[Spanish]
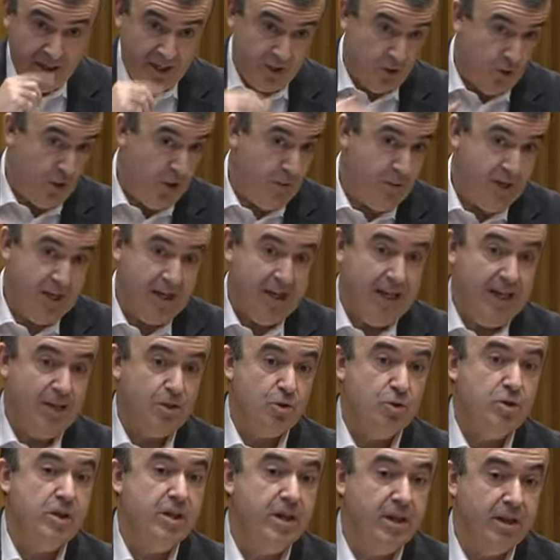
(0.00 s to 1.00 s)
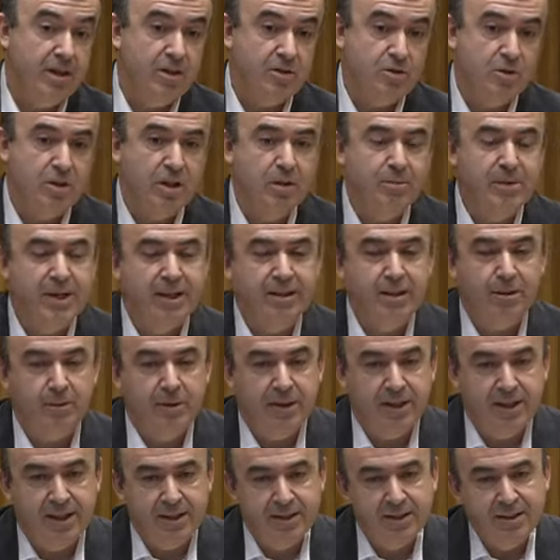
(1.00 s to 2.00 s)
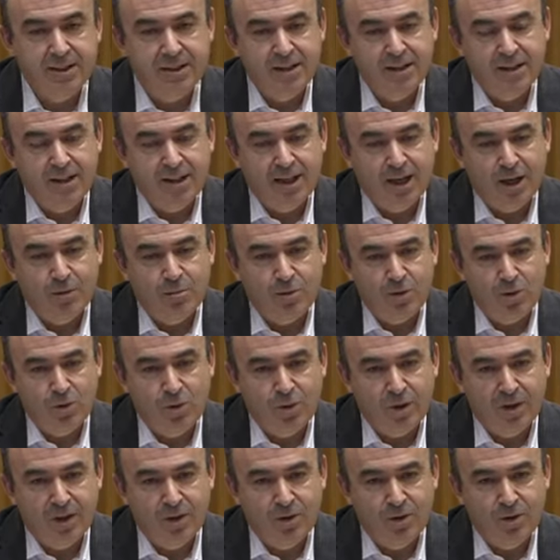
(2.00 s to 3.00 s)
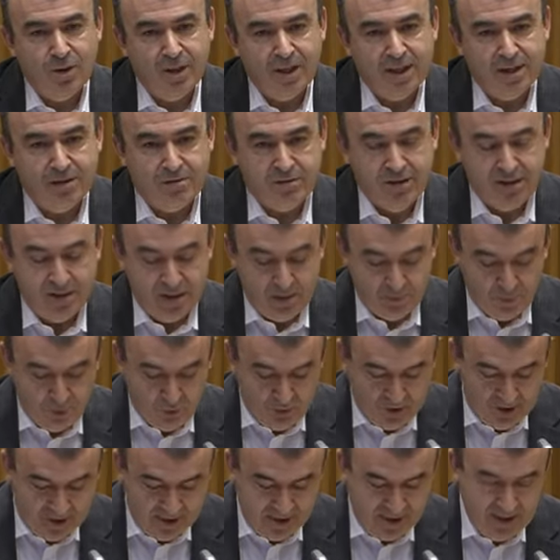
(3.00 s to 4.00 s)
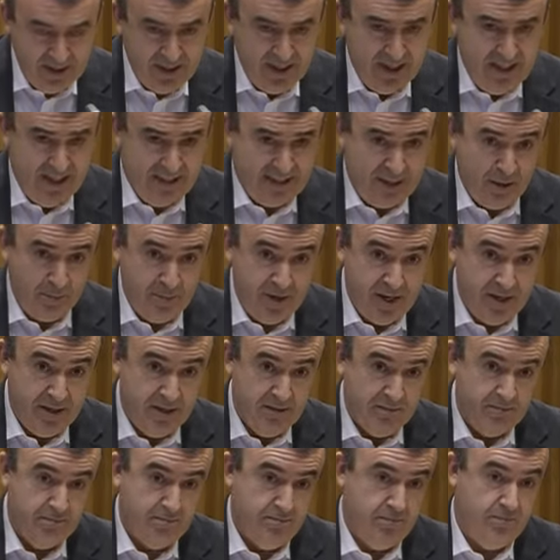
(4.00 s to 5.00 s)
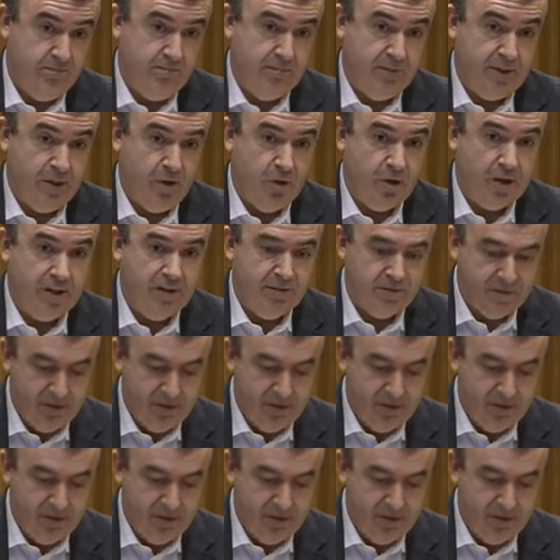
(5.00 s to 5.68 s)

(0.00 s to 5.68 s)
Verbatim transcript: Eso lleva esos ingresos que mi actividad ha procurado a la hacienda pública. También mm, tengo que